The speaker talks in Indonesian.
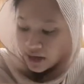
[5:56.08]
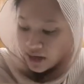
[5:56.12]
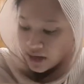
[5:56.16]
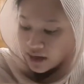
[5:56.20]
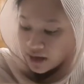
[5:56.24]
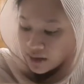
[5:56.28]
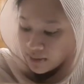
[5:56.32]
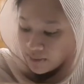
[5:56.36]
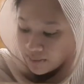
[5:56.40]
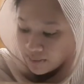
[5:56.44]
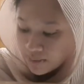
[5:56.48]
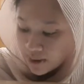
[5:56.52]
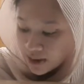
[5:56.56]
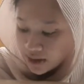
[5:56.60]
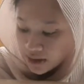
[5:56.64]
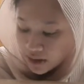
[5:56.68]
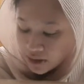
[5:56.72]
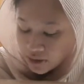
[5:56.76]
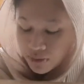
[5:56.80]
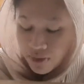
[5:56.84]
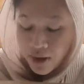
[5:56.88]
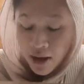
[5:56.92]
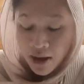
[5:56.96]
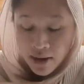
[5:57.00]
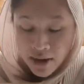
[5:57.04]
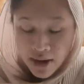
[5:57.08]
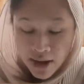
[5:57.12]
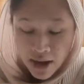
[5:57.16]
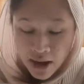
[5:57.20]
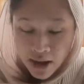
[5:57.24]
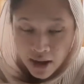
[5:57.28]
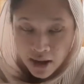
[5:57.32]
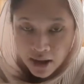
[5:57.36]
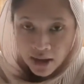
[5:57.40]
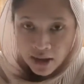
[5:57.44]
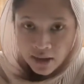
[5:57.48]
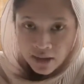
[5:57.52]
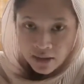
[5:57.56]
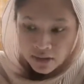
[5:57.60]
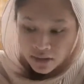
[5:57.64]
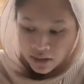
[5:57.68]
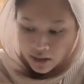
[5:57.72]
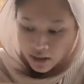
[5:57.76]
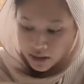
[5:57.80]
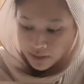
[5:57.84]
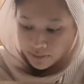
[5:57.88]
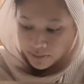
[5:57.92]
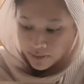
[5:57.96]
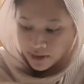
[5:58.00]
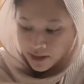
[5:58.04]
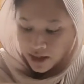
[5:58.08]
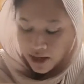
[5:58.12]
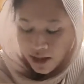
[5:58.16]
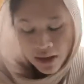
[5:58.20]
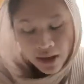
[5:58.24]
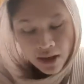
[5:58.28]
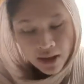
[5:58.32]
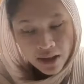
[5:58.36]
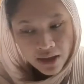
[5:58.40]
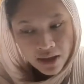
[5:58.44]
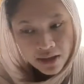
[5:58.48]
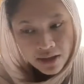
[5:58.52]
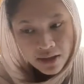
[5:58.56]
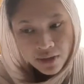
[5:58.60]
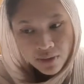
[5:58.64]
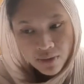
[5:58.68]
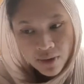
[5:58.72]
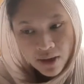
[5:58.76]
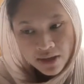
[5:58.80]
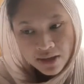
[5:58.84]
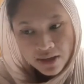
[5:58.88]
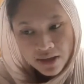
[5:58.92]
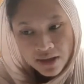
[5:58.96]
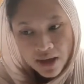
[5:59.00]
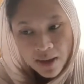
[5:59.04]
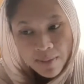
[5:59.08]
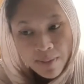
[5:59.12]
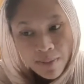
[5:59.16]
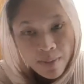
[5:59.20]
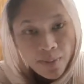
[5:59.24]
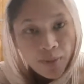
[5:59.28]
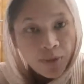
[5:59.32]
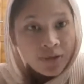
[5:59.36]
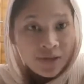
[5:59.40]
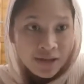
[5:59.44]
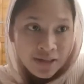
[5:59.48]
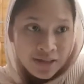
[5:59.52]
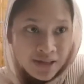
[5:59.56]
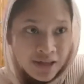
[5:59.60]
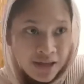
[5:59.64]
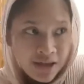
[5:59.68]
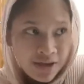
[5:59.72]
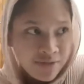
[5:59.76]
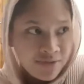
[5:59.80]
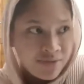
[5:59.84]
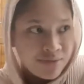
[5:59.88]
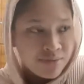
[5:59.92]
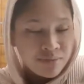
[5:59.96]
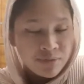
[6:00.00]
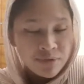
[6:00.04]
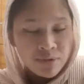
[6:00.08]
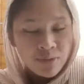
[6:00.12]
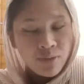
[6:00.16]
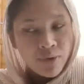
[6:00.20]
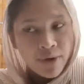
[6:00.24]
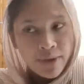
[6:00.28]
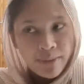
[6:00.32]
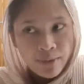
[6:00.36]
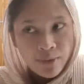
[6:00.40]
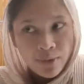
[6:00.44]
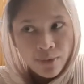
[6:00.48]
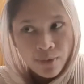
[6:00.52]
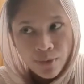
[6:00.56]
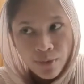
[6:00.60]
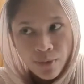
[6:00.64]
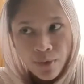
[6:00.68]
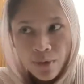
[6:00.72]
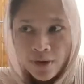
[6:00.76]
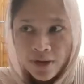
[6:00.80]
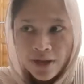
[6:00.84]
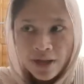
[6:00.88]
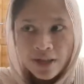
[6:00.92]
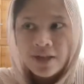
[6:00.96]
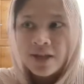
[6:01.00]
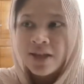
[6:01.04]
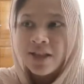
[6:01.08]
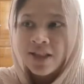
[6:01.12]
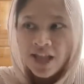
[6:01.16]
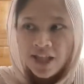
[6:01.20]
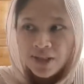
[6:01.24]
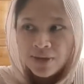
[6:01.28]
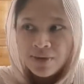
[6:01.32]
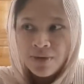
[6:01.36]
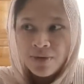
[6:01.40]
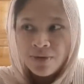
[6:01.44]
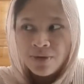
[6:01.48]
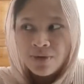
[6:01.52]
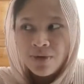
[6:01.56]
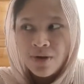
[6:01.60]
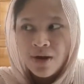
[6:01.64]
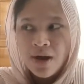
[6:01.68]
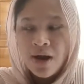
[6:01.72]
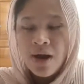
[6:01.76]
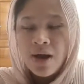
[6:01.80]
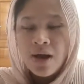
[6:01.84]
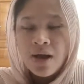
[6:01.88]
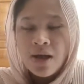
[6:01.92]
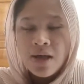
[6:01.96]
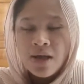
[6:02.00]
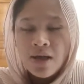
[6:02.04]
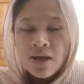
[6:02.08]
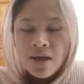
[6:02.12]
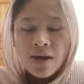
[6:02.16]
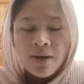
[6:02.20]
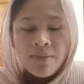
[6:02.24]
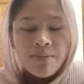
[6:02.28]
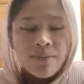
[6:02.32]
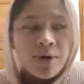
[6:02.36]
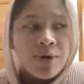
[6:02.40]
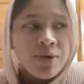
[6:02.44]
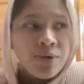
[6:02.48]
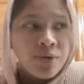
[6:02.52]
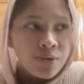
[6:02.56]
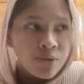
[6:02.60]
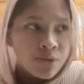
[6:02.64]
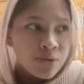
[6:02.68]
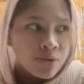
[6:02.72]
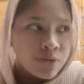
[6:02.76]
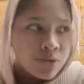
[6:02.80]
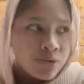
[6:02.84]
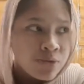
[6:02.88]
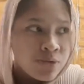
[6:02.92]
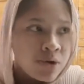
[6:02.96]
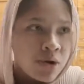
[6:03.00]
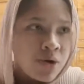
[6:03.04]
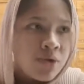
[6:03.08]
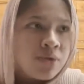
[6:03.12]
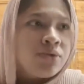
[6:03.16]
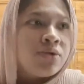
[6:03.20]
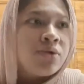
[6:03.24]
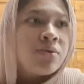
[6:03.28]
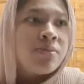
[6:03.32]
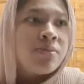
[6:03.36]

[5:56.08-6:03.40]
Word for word: yang keempat itu ada e, misalkan kita situasinya positif semuanya mendukung dan kita tuh juga mendukung juga untuk